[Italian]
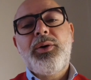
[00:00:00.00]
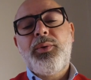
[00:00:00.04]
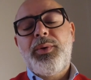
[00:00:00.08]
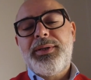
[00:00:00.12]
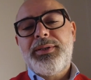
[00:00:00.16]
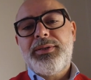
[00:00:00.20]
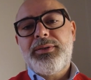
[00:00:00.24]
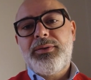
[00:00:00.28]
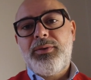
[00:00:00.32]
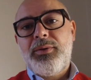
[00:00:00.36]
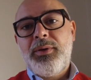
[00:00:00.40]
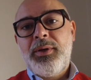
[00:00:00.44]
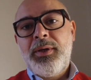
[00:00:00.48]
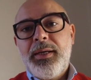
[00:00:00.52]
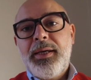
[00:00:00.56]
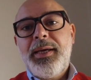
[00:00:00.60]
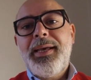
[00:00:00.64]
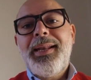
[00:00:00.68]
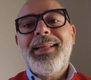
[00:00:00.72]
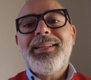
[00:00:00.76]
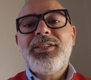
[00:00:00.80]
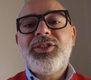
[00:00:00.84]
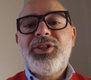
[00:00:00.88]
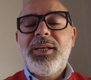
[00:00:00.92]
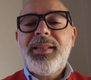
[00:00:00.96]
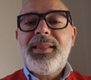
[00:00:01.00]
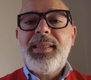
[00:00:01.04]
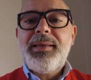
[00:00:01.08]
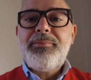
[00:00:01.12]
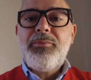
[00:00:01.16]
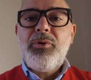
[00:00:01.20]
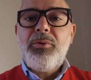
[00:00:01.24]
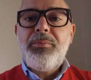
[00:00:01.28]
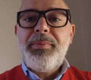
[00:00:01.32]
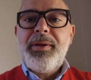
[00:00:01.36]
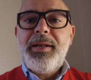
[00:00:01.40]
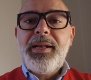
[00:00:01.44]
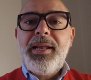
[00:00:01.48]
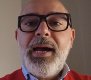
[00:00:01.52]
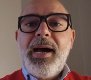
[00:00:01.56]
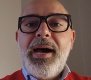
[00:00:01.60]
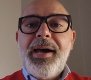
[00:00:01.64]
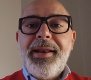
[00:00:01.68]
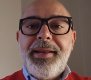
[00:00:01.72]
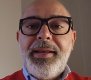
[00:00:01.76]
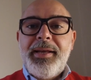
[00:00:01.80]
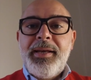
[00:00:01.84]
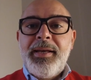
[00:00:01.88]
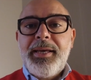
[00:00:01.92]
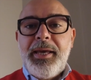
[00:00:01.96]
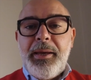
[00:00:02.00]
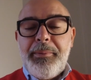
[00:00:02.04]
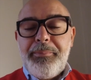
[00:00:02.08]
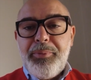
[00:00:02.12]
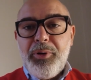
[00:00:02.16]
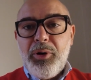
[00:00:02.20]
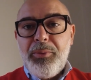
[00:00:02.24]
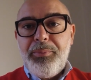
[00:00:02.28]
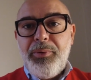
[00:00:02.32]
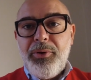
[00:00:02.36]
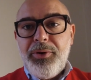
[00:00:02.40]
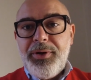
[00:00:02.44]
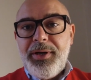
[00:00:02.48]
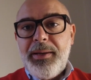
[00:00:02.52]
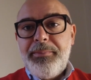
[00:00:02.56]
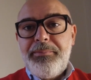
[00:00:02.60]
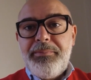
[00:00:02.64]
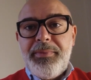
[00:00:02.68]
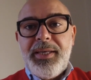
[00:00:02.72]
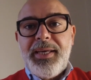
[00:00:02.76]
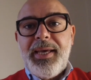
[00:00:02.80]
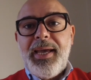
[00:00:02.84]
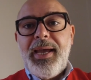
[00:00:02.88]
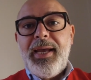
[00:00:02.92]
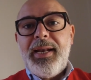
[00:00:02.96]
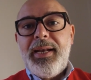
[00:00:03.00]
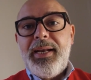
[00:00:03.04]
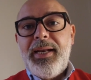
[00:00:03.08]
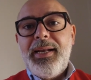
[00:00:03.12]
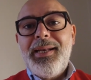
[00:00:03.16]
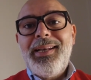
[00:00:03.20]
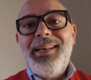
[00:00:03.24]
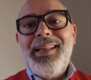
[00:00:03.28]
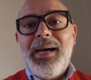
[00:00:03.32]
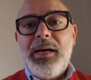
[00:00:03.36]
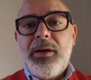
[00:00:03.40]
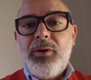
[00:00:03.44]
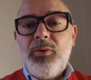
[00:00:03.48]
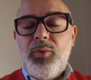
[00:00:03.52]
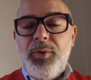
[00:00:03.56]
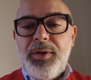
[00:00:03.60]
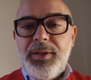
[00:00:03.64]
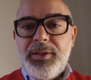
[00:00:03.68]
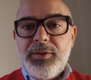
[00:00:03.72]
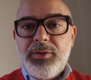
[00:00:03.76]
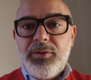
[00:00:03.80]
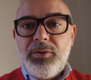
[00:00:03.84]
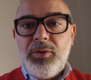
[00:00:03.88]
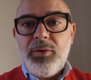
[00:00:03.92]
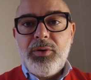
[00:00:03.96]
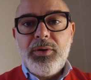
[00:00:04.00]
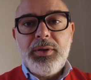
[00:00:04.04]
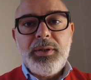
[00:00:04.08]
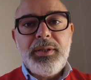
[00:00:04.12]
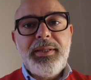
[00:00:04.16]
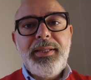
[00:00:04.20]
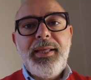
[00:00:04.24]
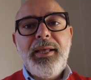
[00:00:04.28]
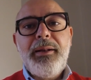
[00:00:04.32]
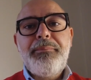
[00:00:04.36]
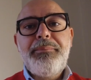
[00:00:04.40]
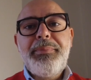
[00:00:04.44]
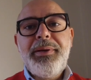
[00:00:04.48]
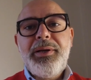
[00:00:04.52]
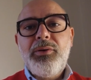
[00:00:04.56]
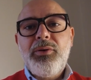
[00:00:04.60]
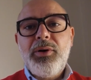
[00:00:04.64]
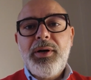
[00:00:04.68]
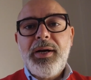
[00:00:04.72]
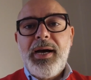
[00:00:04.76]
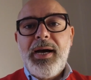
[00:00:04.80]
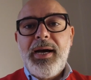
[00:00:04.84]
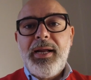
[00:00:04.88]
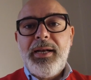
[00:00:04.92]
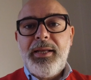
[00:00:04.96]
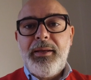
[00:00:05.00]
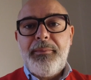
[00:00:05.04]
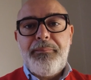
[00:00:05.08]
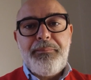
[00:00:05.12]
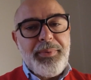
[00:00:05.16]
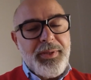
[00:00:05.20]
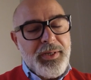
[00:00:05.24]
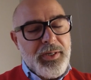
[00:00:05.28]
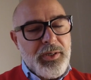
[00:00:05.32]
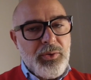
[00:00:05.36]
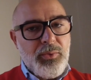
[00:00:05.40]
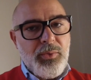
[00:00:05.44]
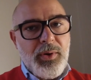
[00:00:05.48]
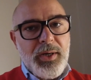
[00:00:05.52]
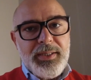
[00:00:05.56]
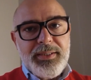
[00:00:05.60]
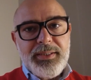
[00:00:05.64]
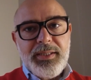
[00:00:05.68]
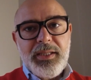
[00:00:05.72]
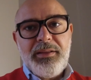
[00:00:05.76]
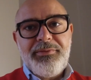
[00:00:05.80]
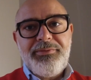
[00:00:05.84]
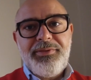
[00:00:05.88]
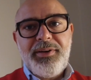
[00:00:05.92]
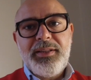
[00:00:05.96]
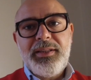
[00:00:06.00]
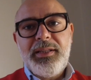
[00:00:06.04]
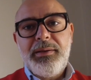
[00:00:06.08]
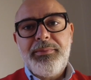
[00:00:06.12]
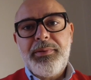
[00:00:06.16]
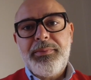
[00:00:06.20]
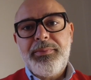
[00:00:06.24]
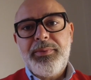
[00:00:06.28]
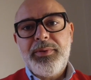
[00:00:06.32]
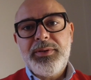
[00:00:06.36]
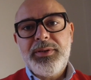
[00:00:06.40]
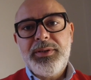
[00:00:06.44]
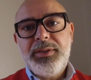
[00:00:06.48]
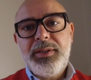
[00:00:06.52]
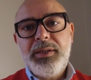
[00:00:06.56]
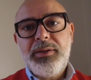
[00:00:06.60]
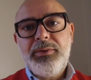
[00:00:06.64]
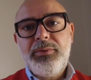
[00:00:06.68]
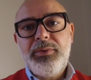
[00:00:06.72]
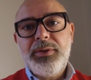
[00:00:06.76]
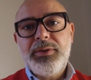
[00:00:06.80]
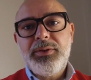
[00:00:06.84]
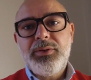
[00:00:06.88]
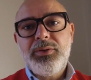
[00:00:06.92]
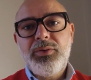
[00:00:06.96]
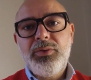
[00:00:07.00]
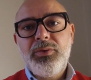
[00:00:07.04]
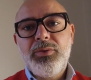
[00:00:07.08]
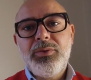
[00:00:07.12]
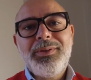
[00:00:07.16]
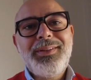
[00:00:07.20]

questo, che l'agente immobiliare che propone a Michele l'acquisto del bilocale per il quale è stata fatta proposta d'acquisto,